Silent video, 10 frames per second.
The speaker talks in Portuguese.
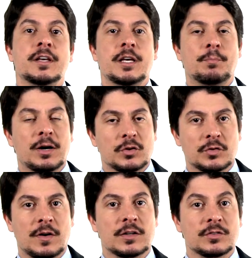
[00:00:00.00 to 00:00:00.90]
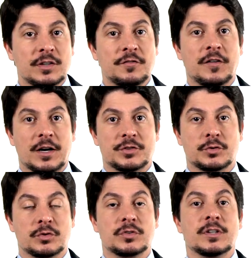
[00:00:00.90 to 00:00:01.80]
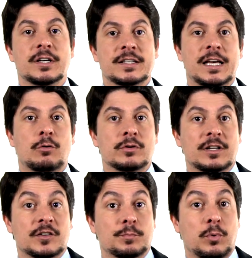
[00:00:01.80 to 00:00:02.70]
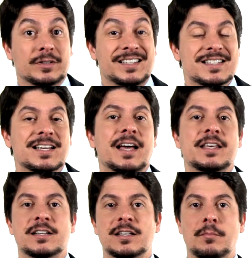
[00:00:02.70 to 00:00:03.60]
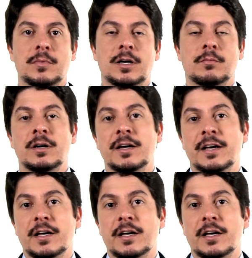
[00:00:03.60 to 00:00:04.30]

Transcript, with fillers: e para os vasos linfáticos que é quando elas podem sair da mama